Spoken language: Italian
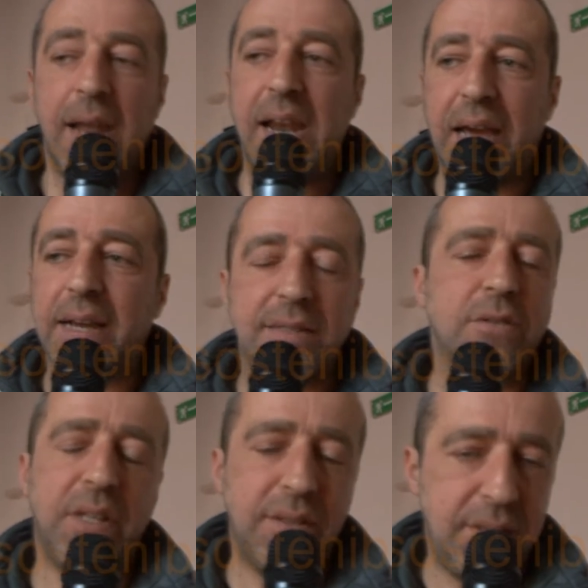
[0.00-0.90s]
la
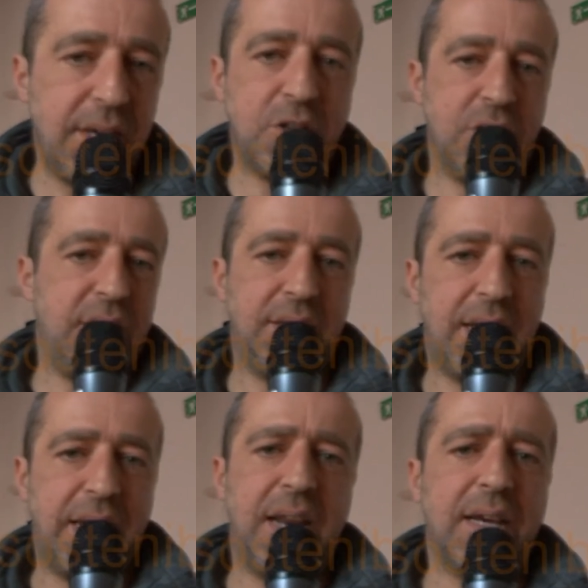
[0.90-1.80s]
canzone dei
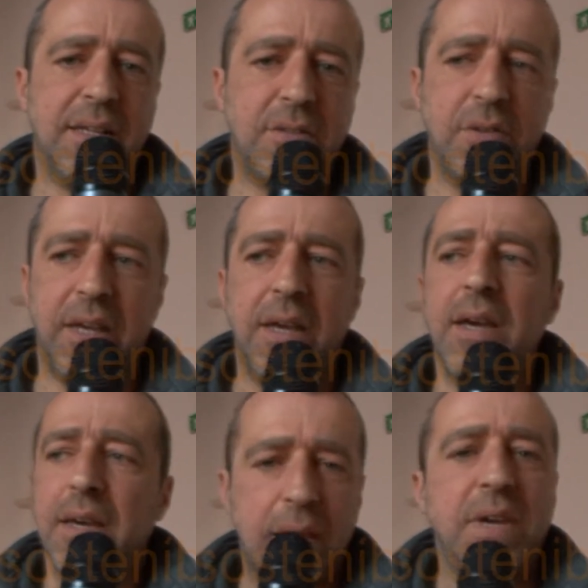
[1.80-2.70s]
cilentani la canzone
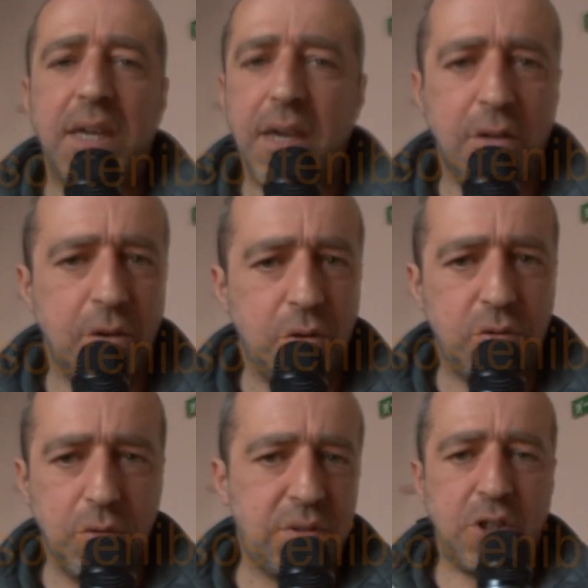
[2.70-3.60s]
che mi chiedono
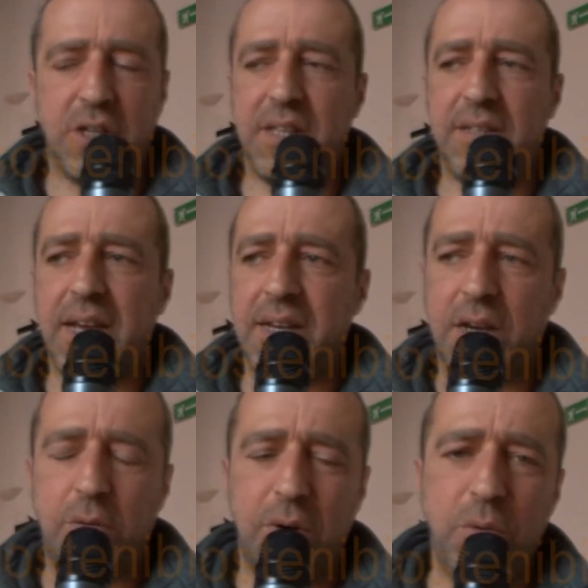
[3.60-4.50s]
tutti i cilentani
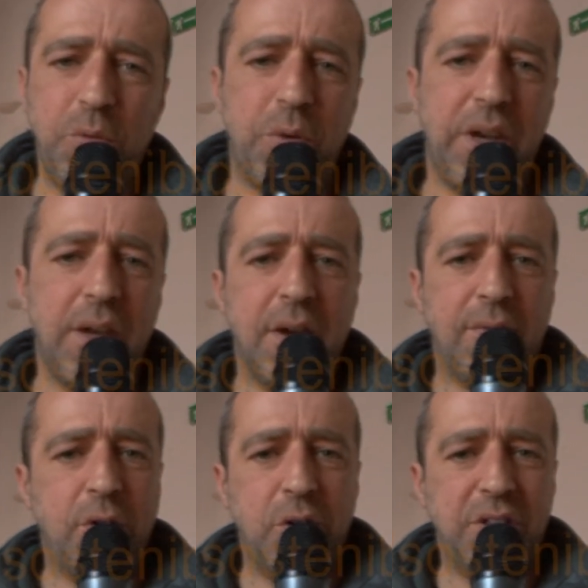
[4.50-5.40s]
a qualunque
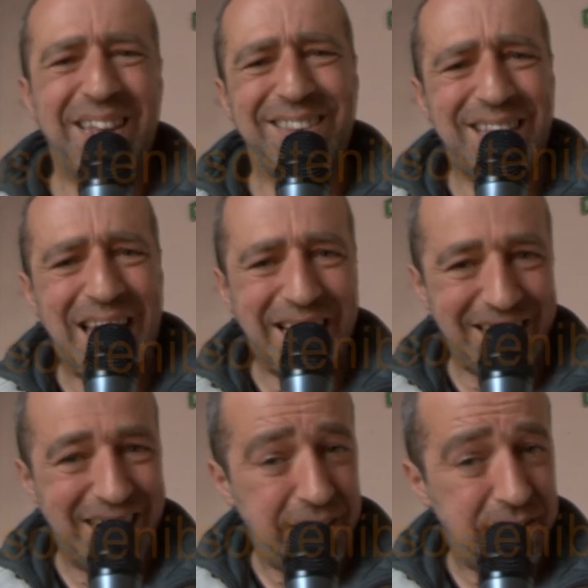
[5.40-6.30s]
voglio dire
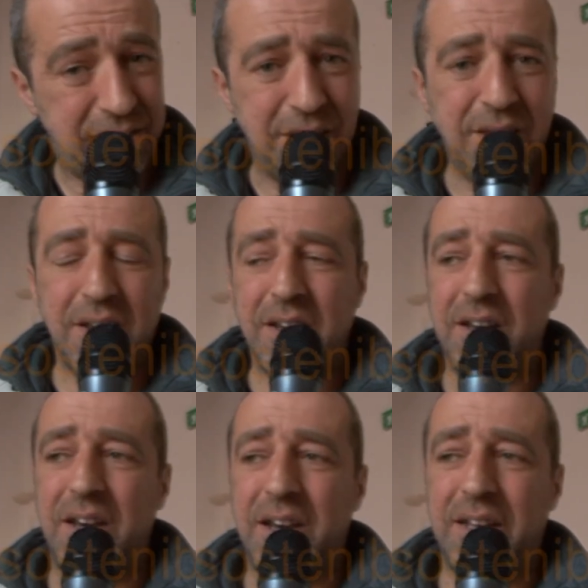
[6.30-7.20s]
target
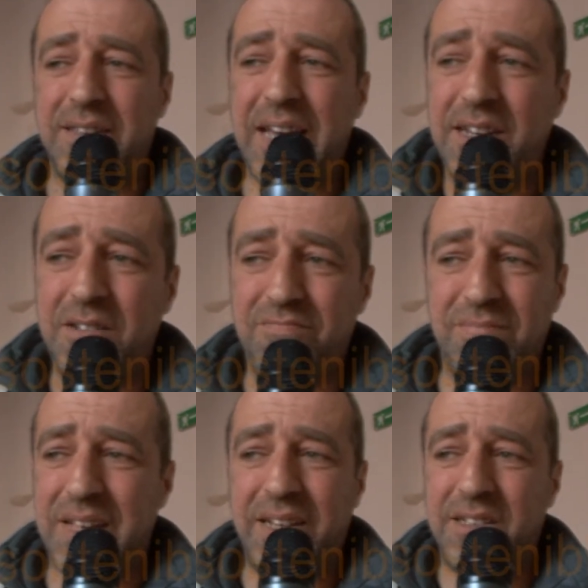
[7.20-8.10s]
eh, dai,
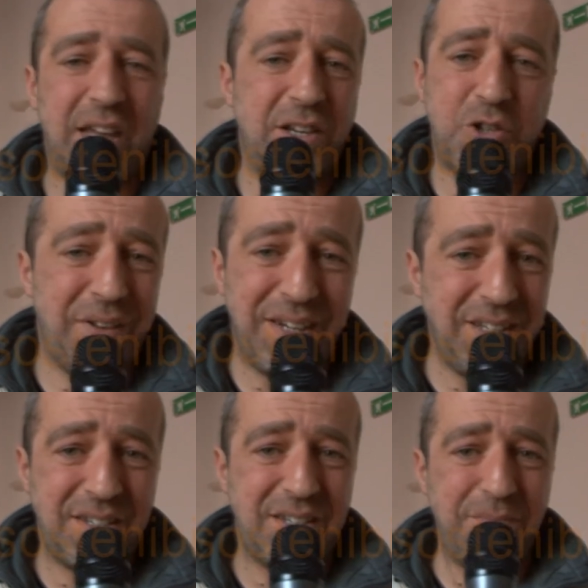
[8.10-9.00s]
dai, dai,
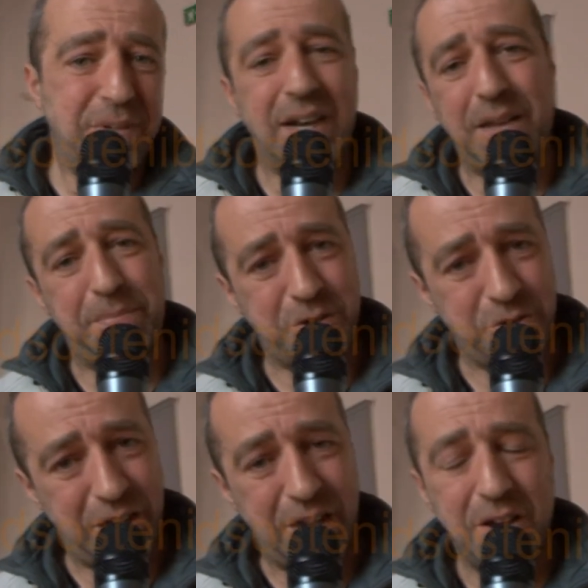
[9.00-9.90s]
giovanissimi alle
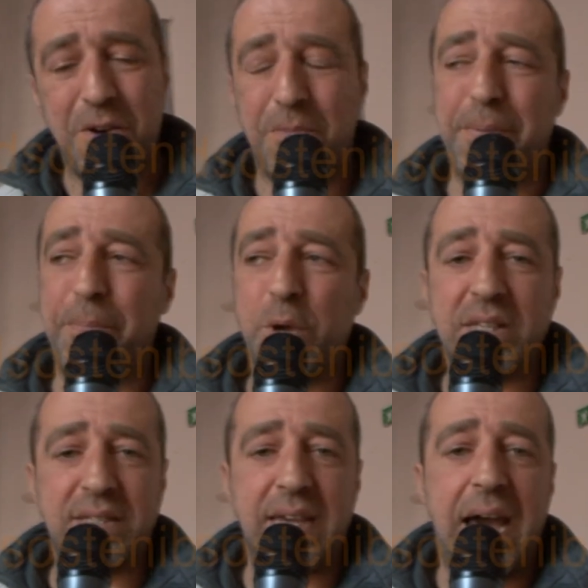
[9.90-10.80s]
persone un po' più
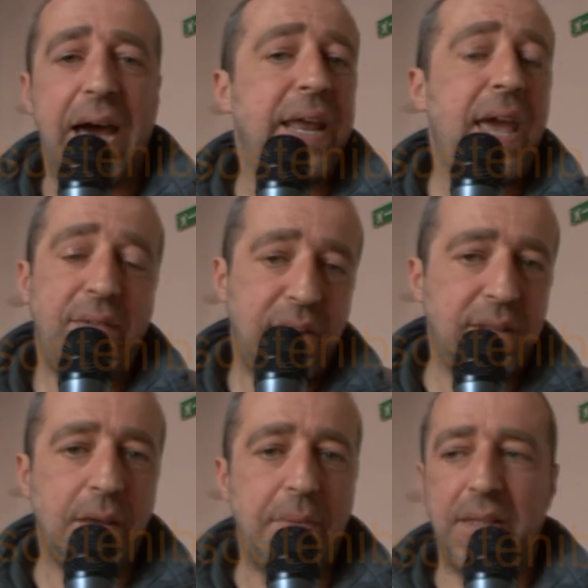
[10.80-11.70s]
anziane
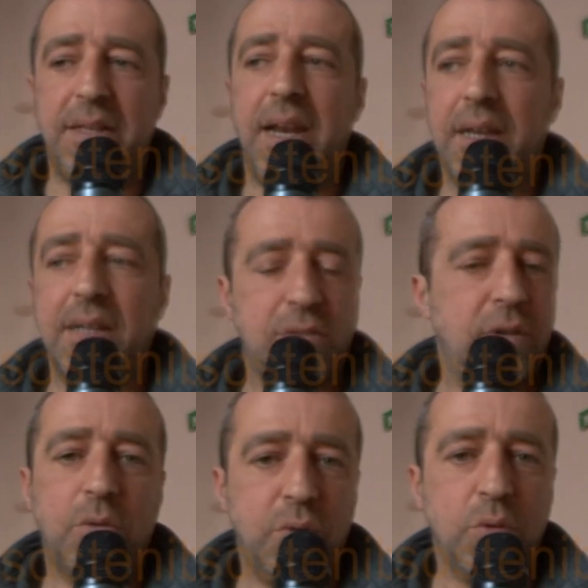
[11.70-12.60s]
evidentemente è la
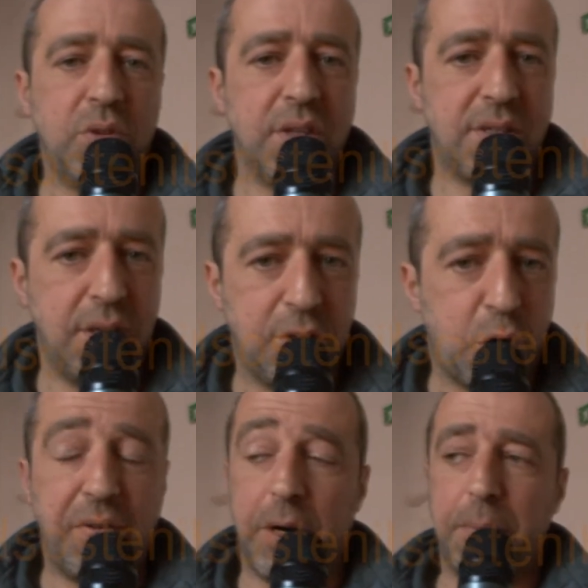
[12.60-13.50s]
canzone in cui tutti si
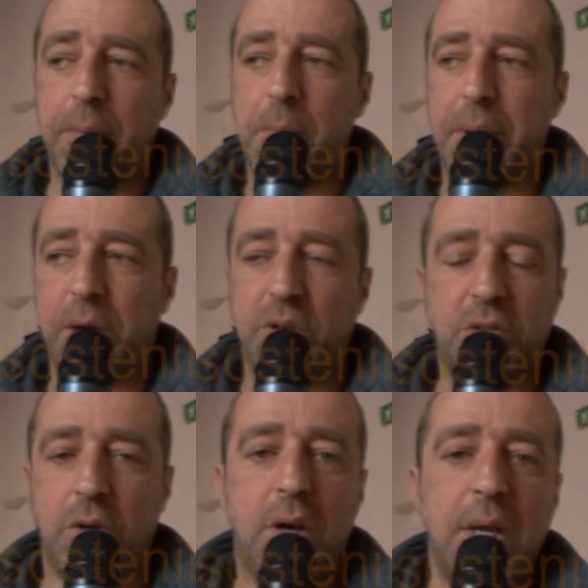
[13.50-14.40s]
ritrovano proprio per
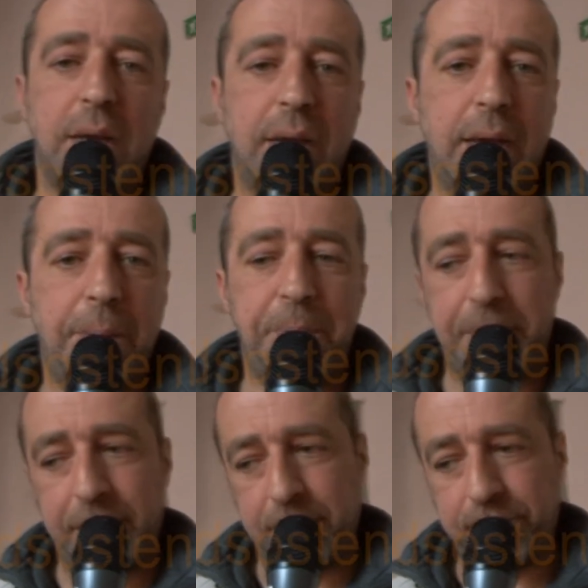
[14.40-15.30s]
questo,
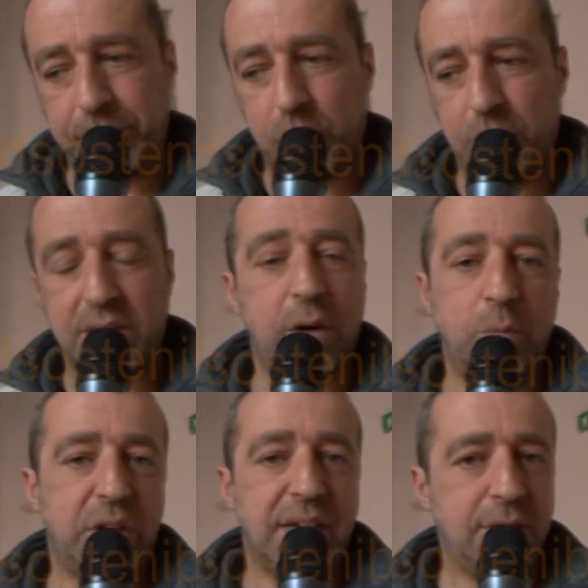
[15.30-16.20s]
ehm, questa
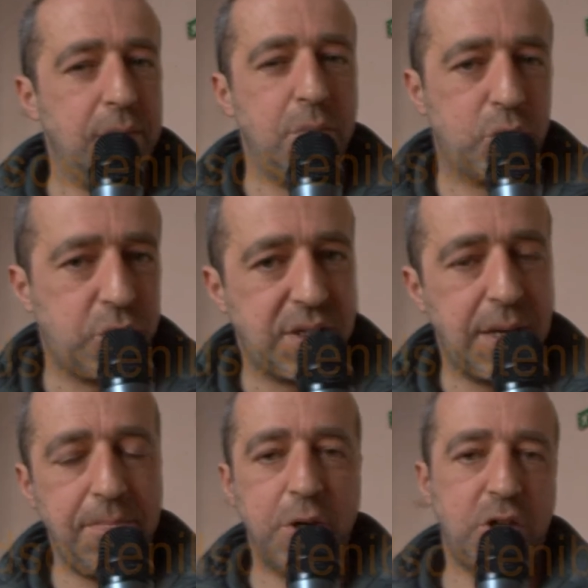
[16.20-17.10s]
comunicazione molto
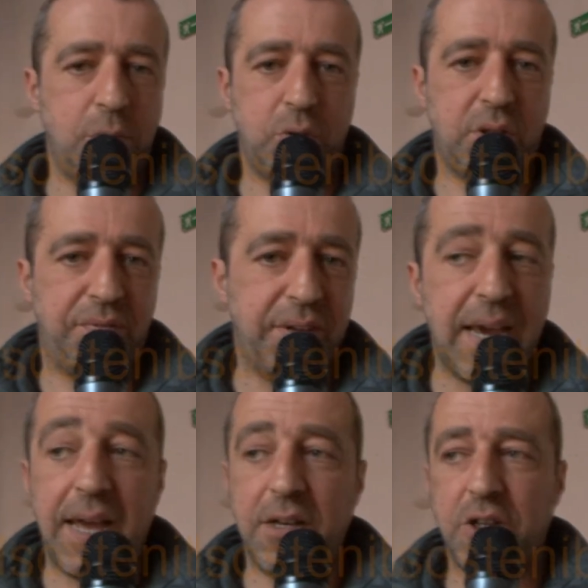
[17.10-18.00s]
semplice efficace, molto
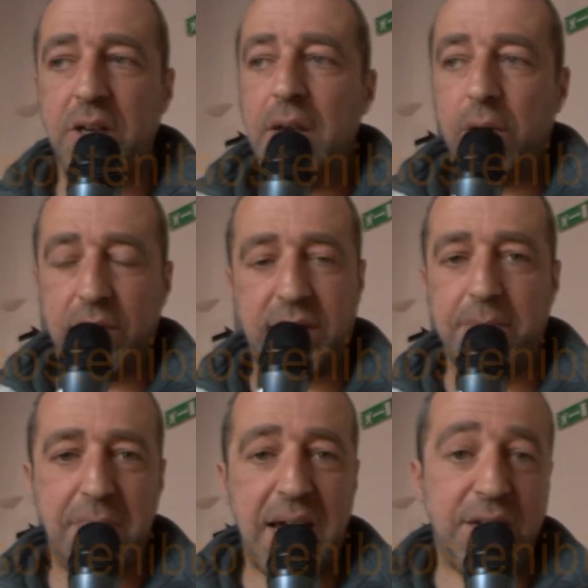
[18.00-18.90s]
efficace, queste
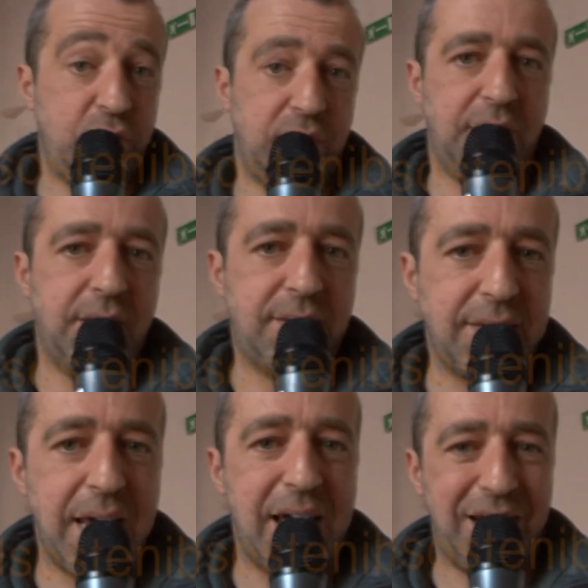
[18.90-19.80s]
immagini
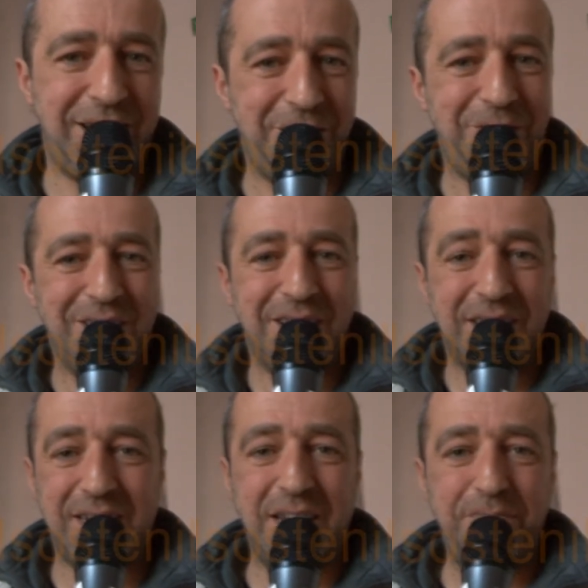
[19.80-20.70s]
iniziali no?
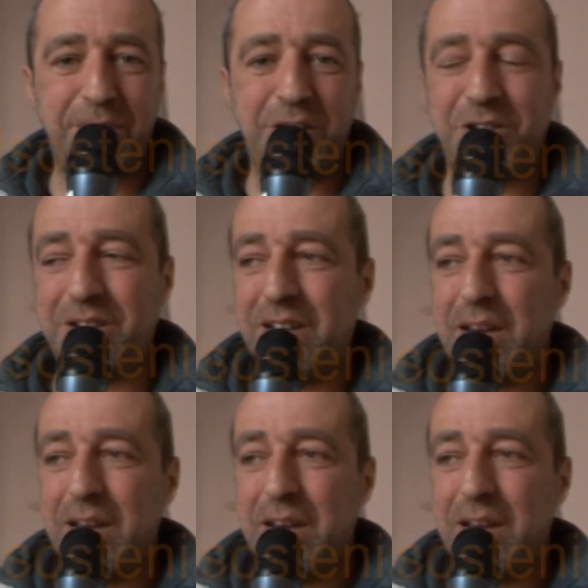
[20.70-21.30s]
semplici,